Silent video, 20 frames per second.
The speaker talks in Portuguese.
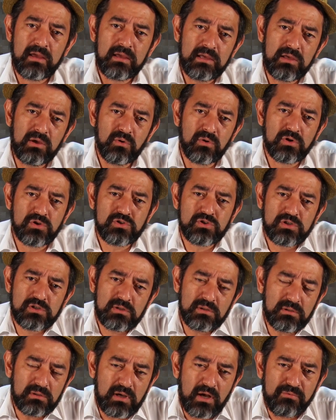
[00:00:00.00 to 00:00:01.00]
E
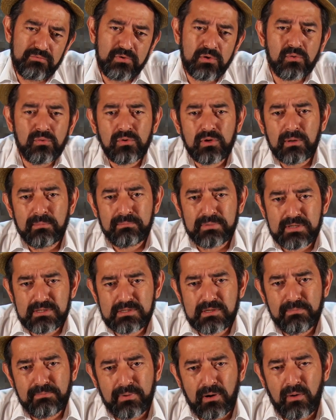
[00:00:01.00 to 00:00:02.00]
hoje, a figura
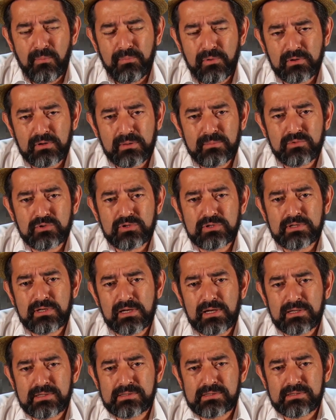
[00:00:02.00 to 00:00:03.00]
principal, podemos
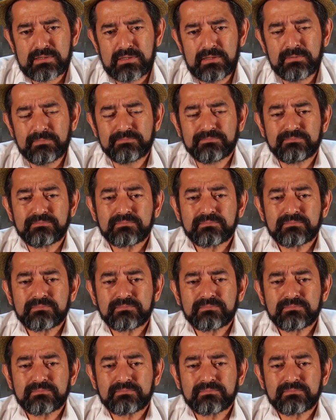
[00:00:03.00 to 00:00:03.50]
dizer assim,